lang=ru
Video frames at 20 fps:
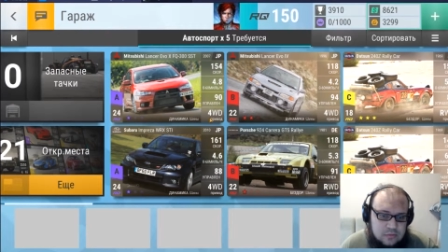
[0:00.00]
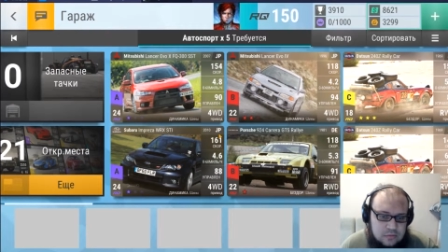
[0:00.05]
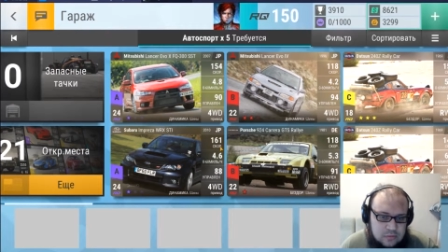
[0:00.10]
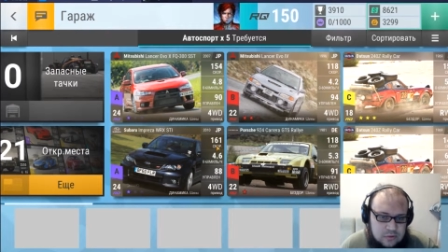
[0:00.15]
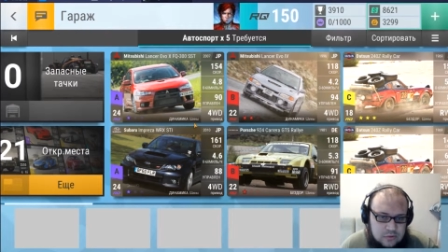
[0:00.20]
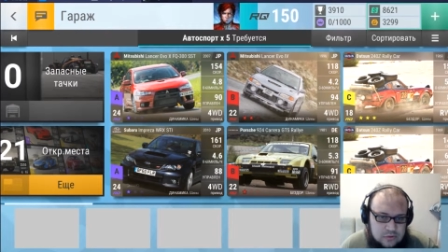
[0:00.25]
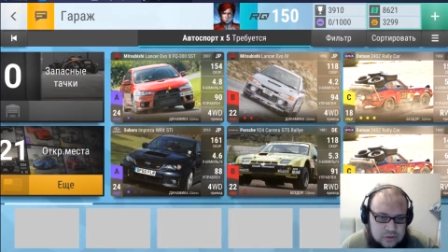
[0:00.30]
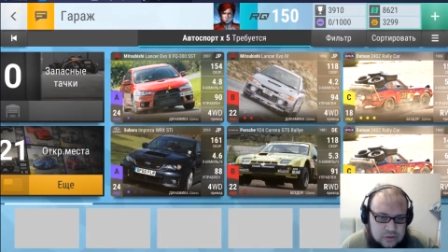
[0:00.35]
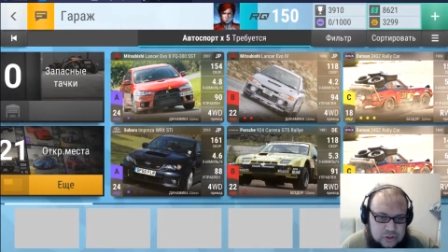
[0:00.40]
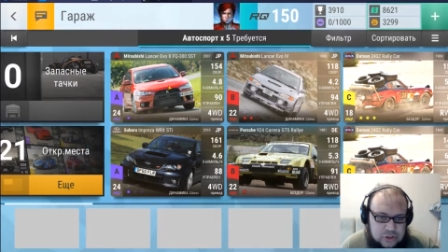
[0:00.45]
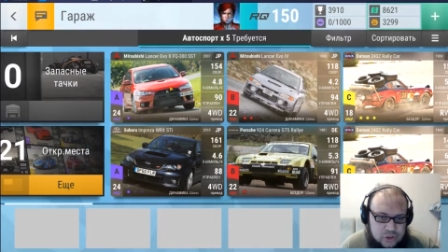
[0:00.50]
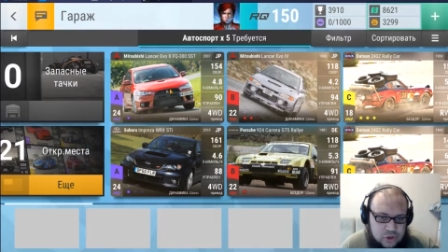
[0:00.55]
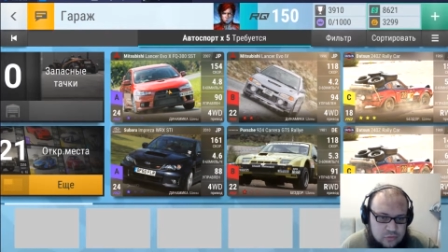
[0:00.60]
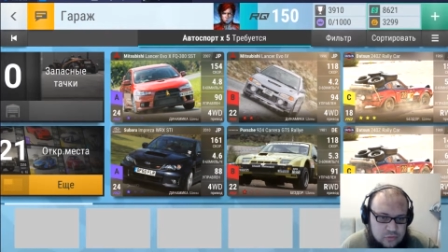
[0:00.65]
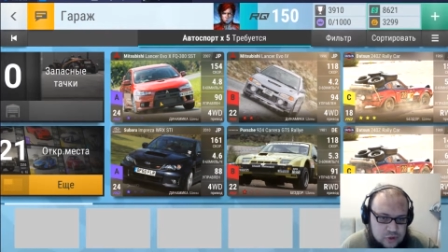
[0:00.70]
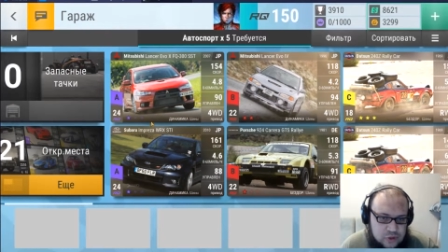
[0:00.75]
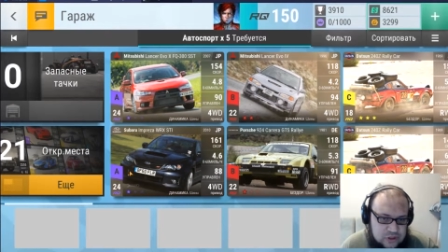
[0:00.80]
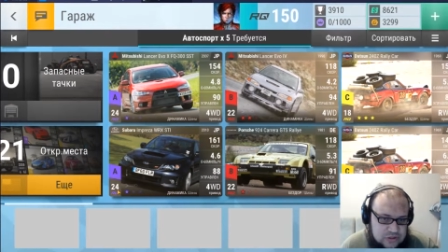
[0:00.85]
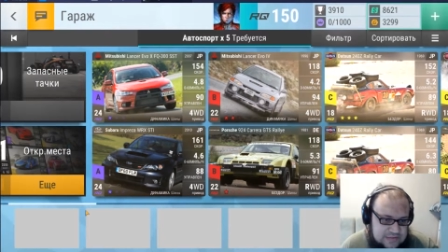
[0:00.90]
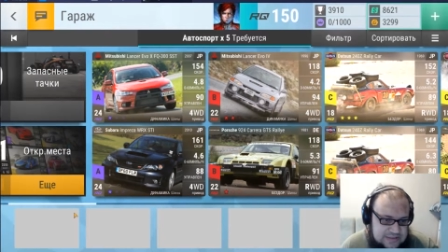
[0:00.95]
ну вот, что
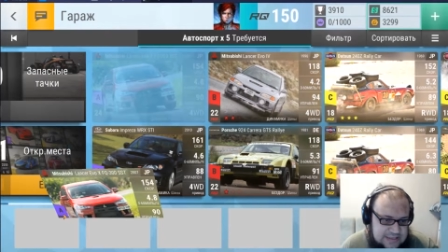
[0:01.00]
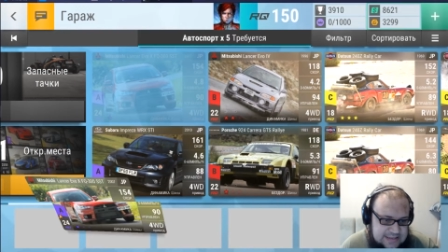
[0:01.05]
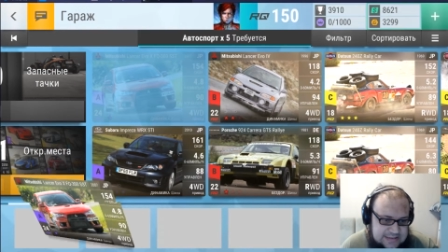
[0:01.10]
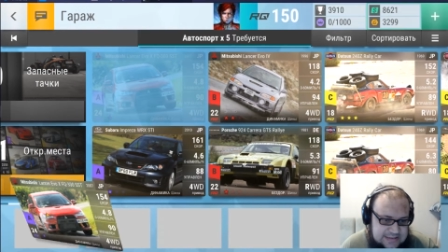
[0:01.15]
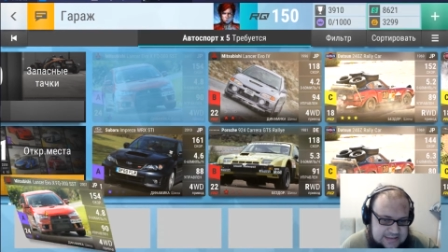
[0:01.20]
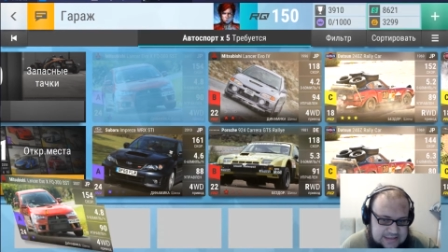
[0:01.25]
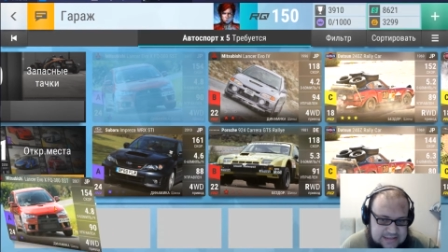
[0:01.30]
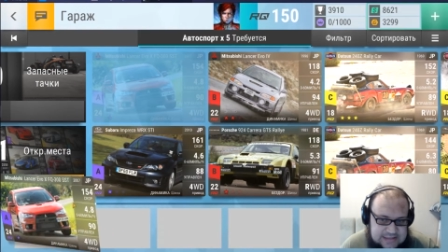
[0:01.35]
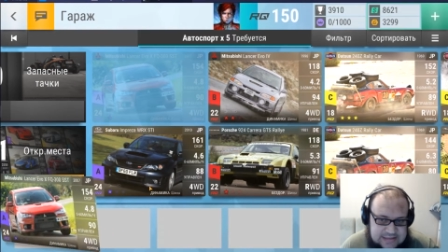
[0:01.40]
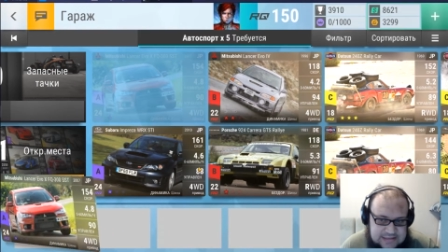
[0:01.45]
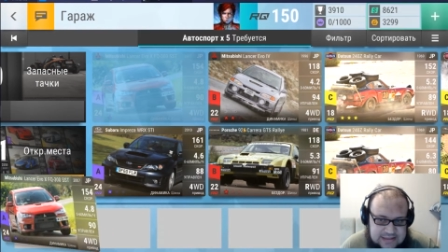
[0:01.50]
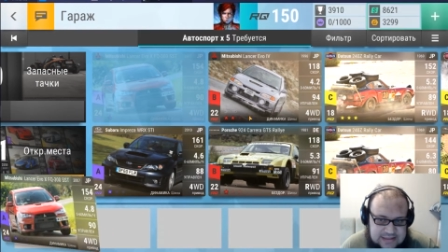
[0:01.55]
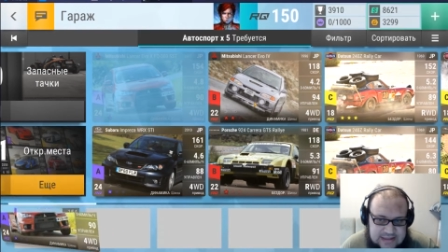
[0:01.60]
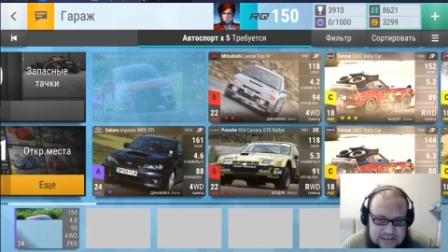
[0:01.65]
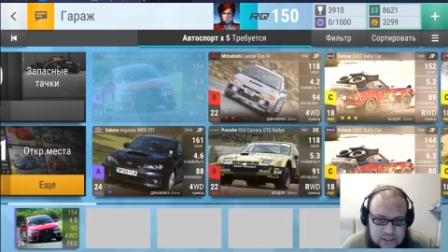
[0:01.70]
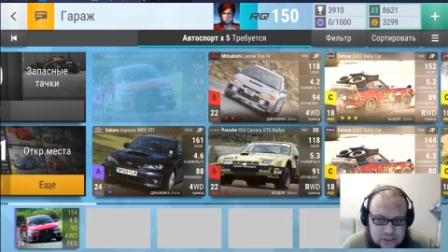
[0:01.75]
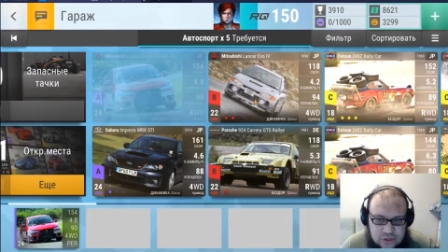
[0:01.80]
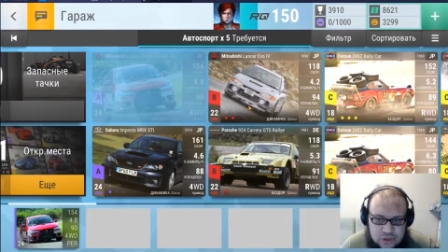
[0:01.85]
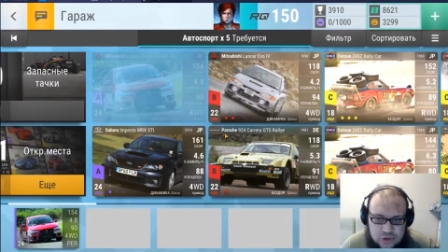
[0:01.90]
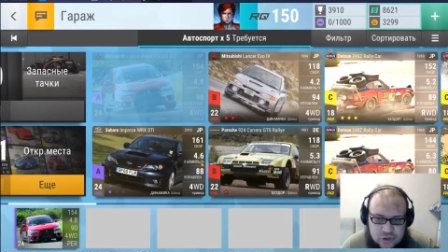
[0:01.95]
можно взять здесь? Да
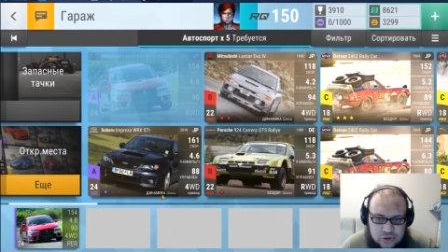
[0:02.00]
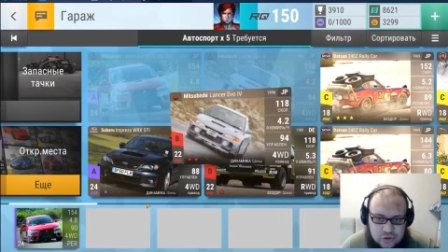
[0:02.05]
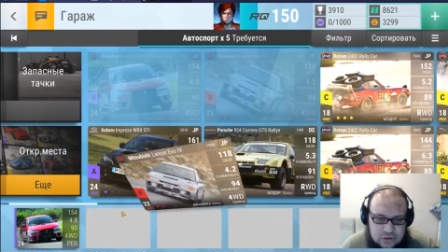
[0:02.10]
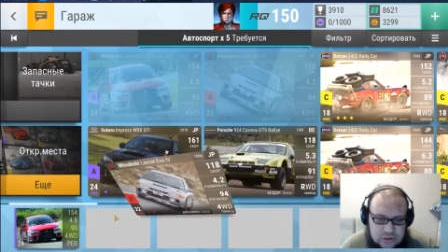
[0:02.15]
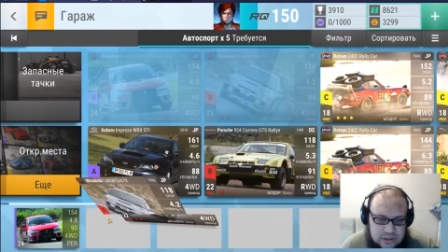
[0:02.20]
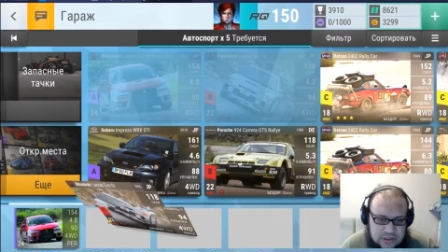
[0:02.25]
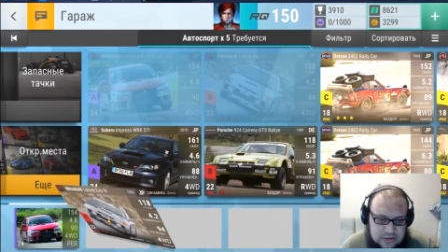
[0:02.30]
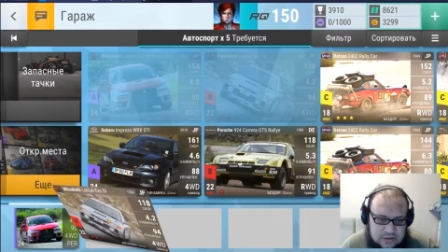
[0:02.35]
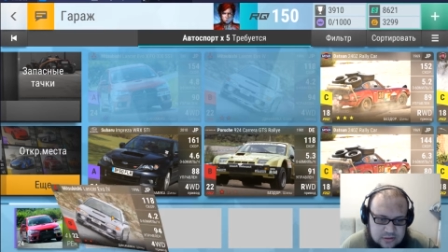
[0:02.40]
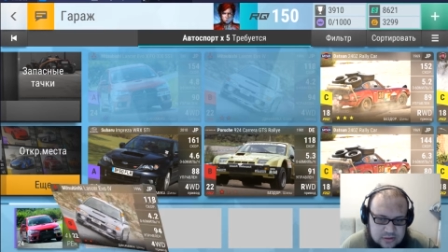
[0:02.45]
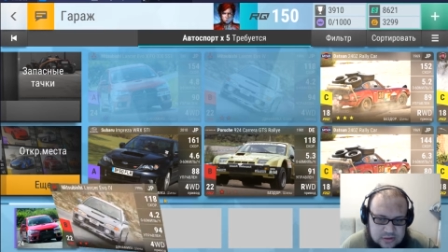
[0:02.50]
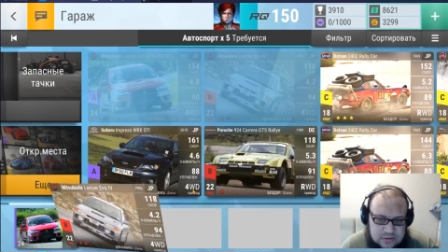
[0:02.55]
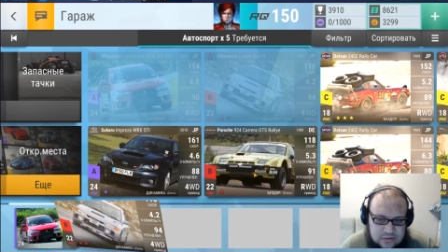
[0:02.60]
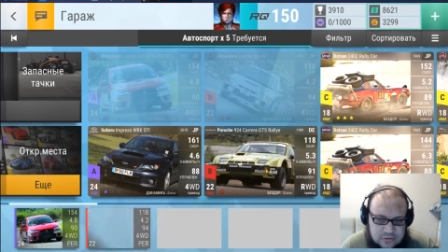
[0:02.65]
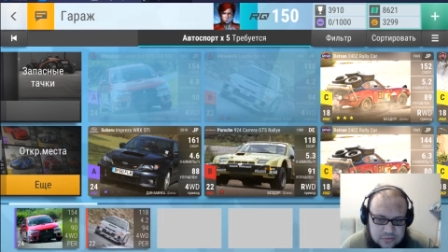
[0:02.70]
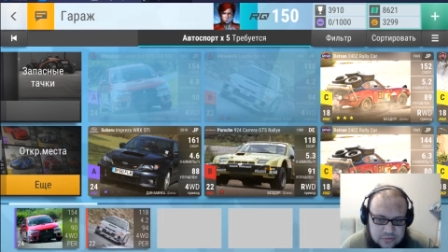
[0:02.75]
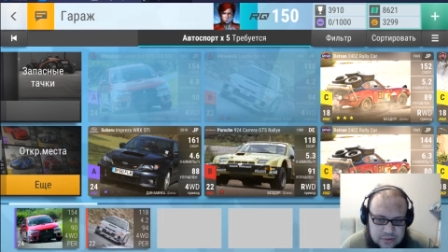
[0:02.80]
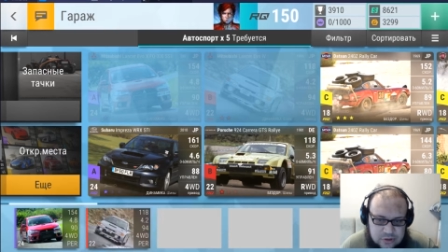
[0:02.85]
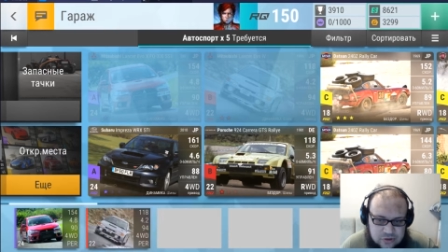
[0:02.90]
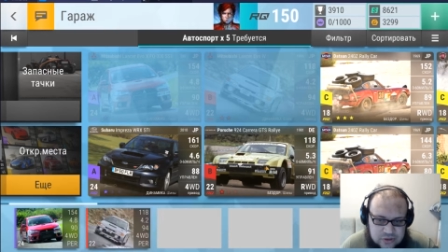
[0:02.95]
ничего, да, то есть
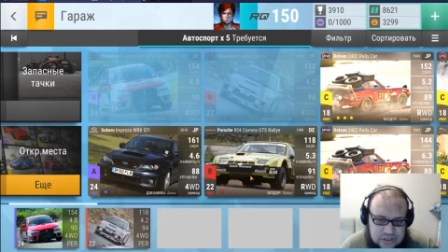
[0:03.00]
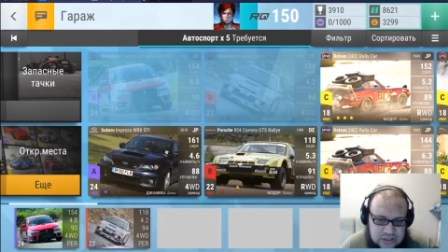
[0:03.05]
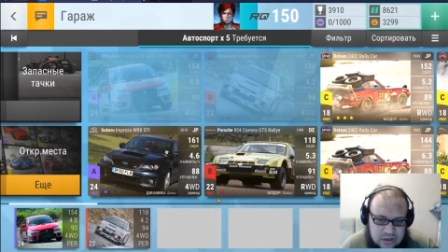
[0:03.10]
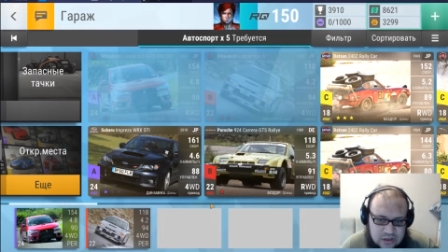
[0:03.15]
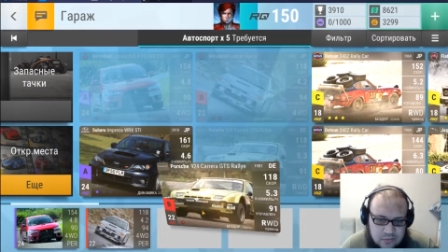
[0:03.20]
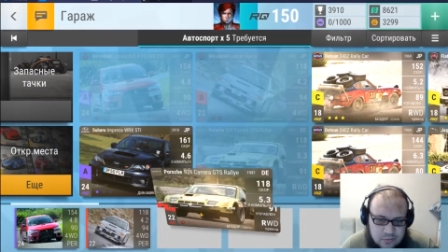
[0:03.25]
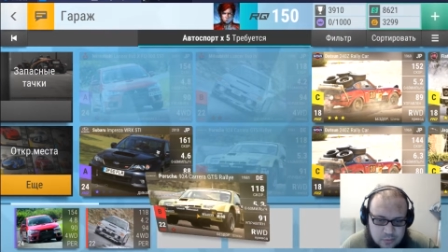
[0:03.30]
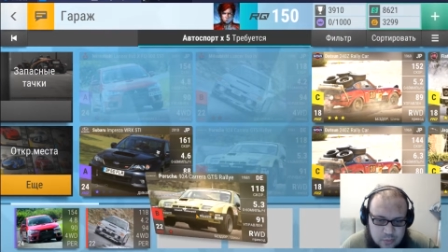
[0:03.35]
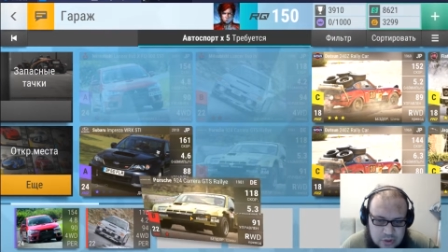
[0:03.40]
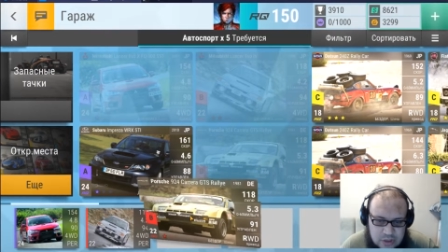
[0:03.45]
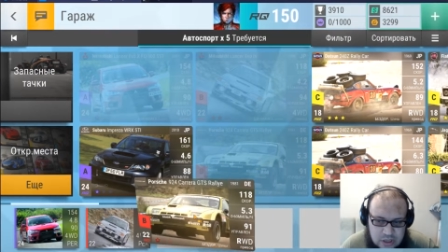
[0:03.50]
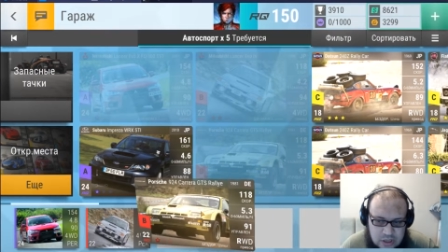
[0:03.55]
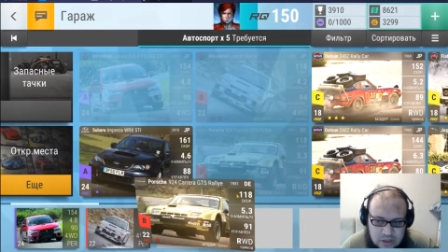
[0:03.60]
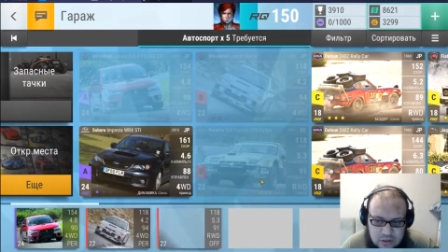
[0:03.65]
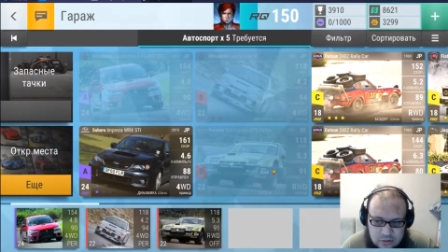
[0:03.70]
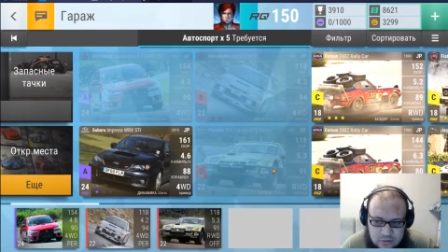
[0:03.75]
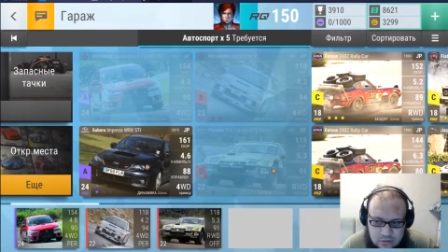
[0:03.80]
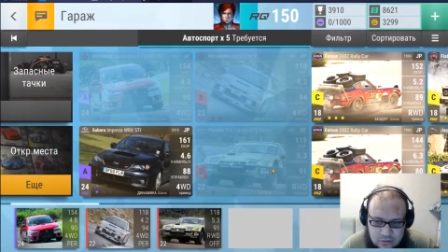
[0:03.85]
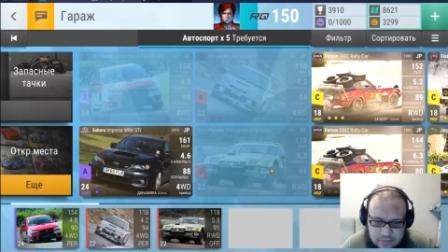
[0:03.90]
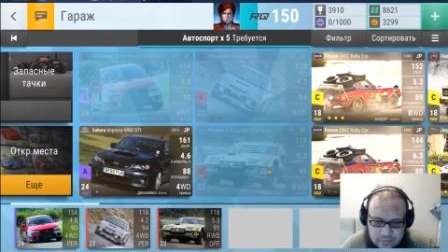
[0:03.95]
берешь всякое
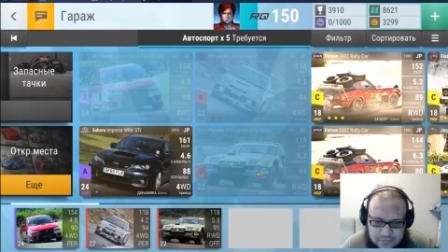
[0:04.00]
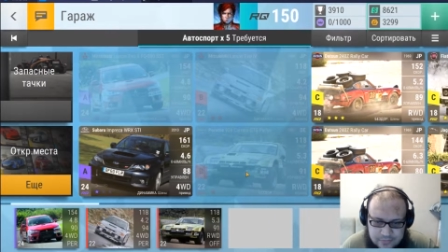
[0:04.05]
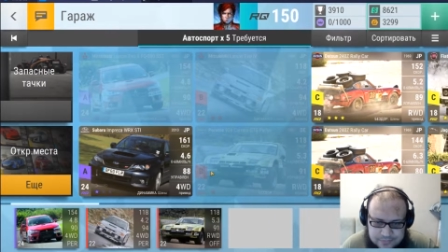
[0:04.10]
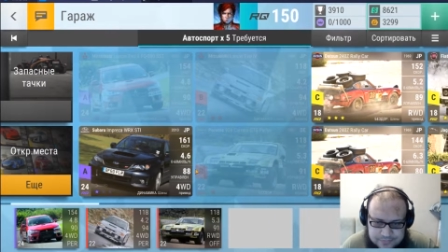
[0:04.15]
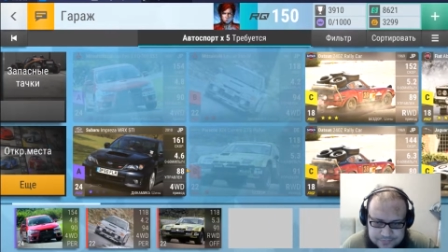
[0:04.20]
барахло,